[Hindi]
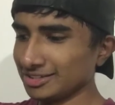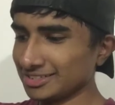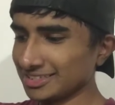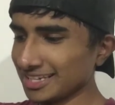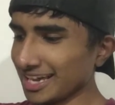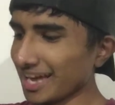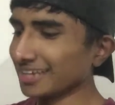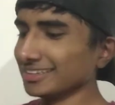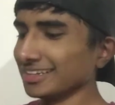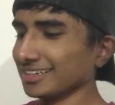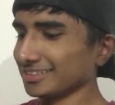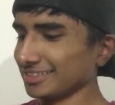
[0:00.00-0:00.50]

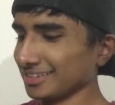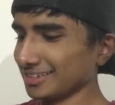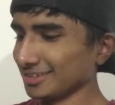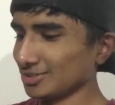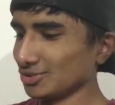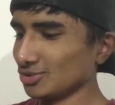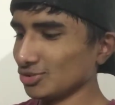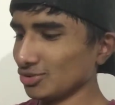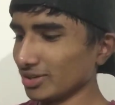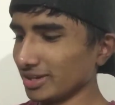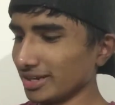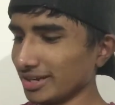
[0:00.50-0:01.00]
ज़्यादा थक
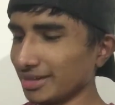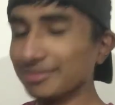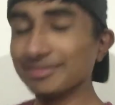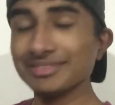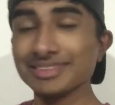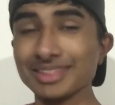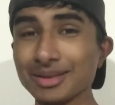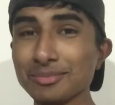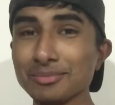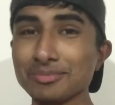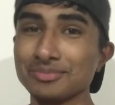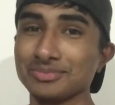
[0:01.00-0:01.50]
चुके हैं
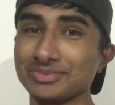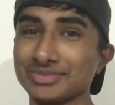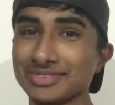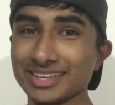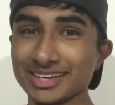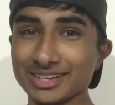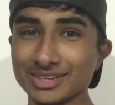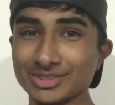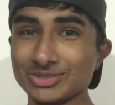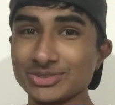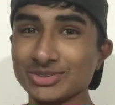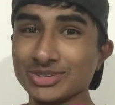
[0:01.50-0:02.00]
मतलब
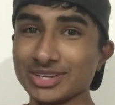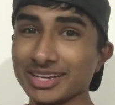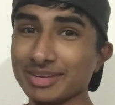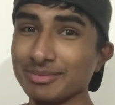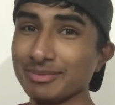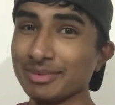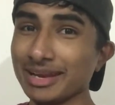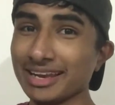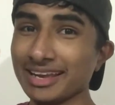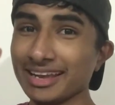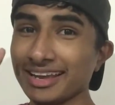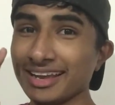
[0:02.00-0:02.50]
थक चुके हैं
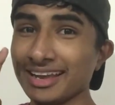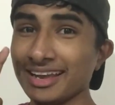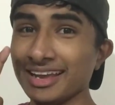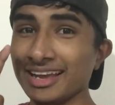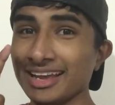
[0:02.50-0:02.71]
मैंने